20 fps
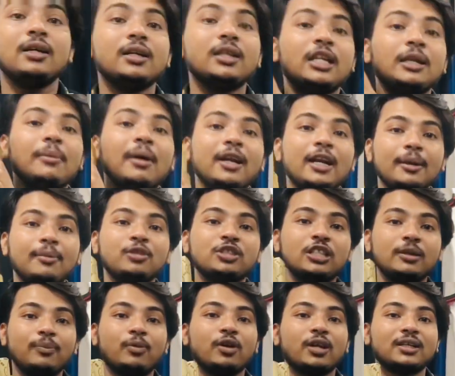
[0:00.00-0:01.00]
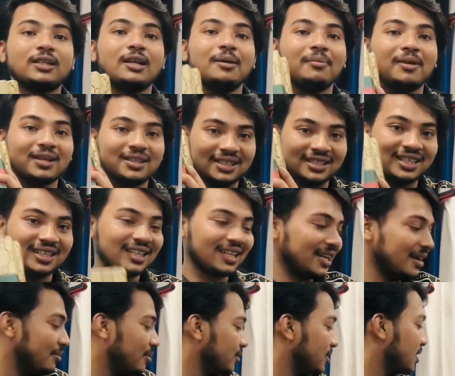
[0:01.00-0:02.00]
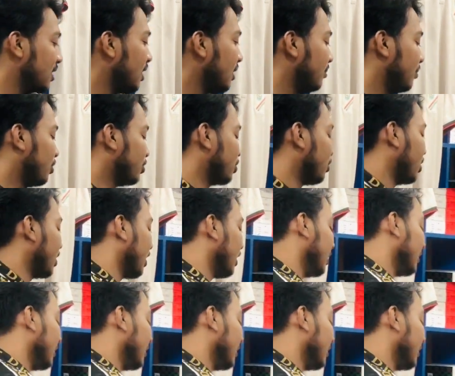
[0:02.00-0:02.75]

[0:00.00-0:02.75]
ডিমান্ডেবল যে প্রোডাক্টটা আমরা সেটা দেখাবো আজকে আনবক্স করে